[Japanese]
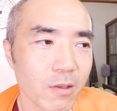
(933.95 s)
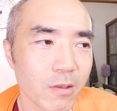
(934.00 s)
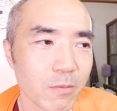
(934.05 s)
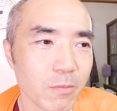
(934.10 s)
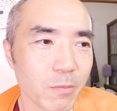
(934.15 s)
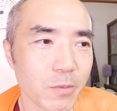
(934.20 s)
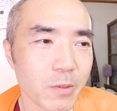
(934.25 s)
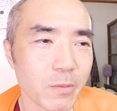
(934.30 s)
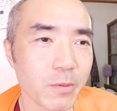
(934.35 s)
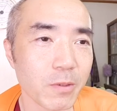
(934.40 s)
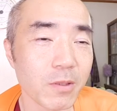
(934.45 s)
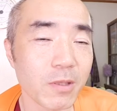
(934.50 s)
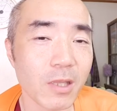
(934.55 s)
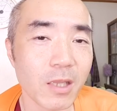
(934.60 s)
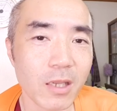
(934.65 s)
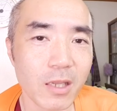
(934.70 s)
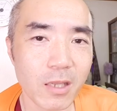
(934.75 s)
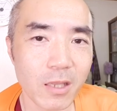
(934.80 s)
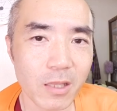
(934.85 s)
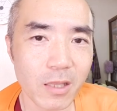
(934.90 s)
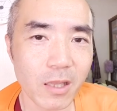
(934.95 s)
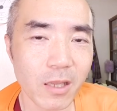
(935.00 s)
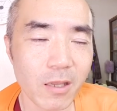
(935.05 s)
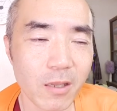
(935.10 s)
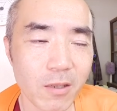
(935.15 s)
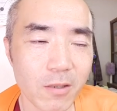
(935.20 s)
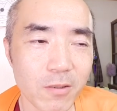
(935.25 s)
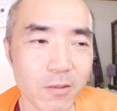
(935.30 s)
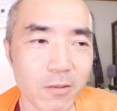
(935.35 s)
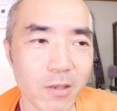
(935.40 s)
部分的に
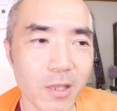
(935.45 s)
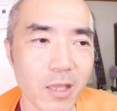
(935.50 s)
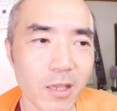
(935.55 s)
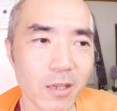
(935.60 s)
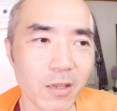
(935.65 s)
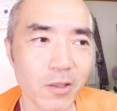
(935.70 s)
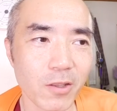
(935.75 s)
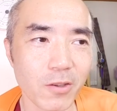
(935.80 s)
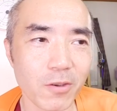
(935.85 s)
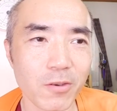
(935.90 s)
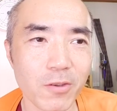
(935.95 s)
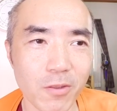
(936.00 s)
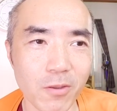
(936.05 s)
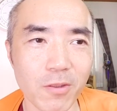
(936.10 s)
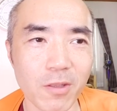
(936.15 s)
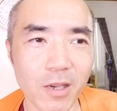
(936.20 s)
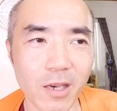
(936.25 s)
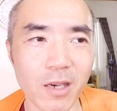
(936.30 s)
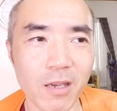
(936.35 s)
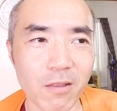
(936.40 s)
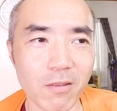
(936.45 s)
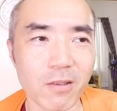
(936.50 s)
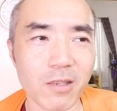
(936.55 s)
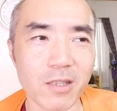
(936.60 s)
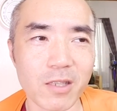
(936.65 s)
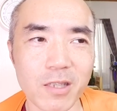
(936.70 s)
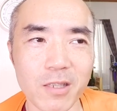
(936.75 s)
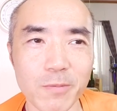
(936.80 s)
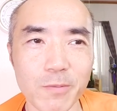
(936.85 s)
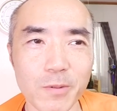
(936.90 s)
ね、グリーンキウイの中の
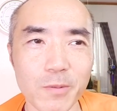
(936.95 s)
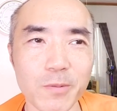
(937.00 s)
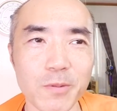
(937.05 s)
一部